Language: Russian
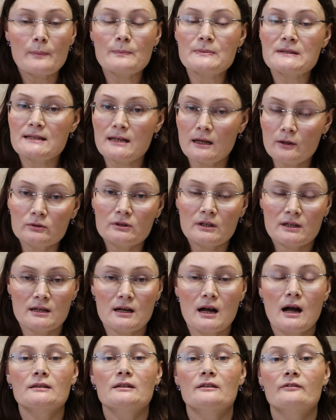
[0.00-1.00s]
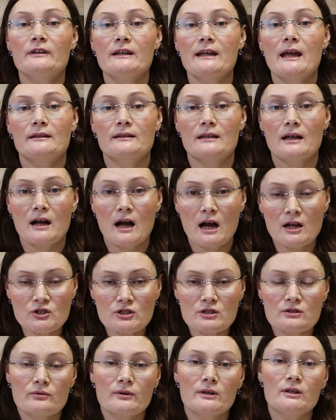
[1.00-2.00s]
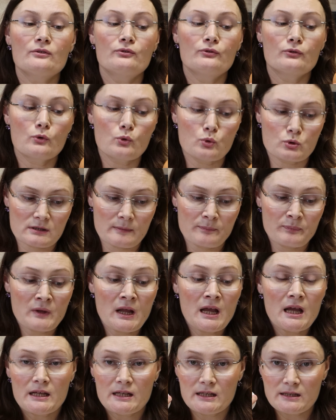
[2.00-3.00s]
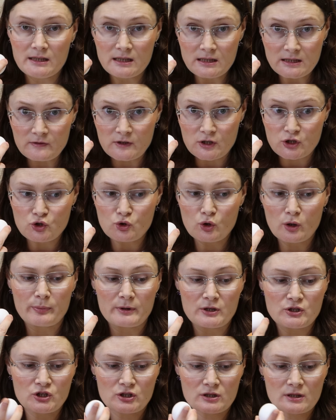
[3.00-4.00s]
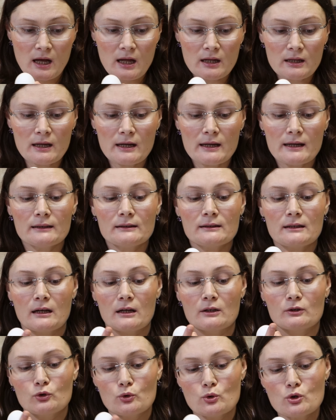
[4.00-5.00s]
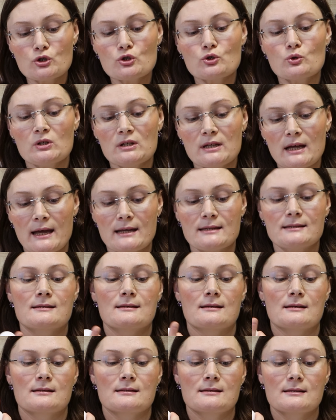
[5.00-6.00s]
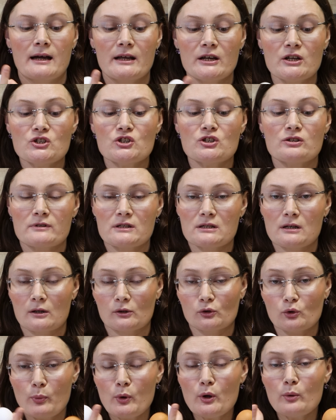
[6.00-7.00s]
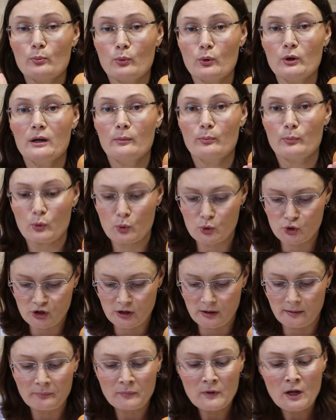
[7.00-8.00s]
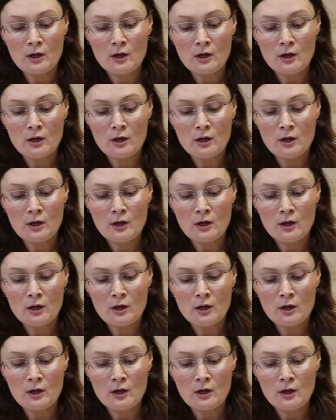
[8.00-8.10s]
абсолютно никак не влияет на качество и вкус. Единственное, что я прочитала, это то, что яйца с коричневой скорлупой более прочные.